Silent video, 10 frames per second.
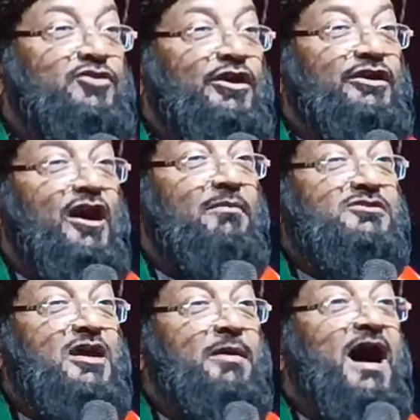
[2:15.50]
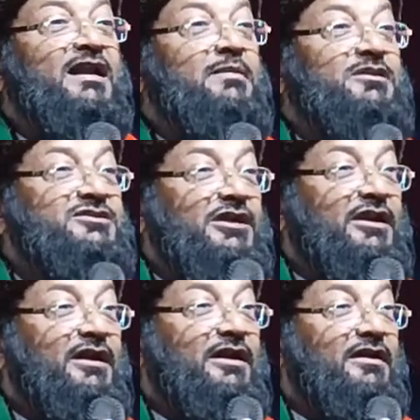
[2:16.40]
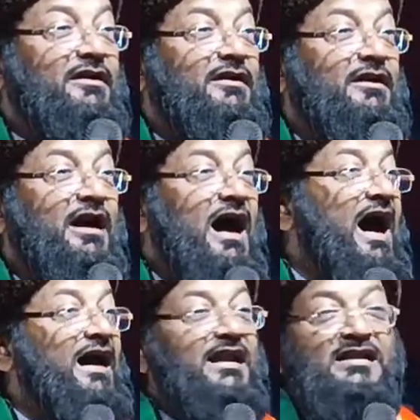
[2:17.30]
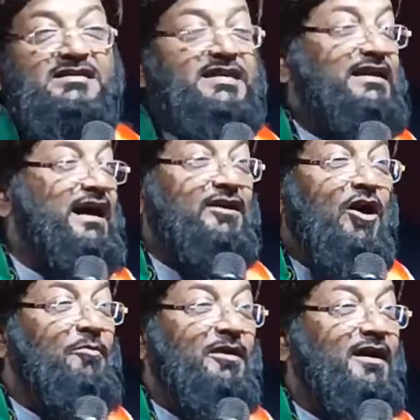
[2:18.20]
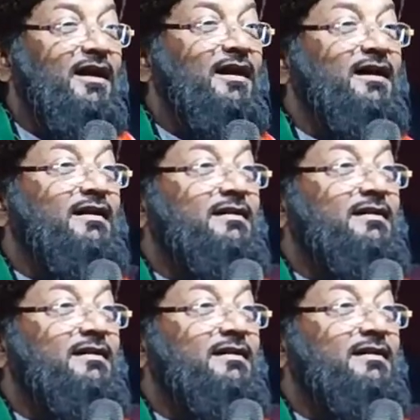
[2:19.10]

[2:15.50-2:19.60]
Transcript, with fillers: ছেলে তৈরি হবে সব হারামি ছেলে হালালি ছেলে আর হবে না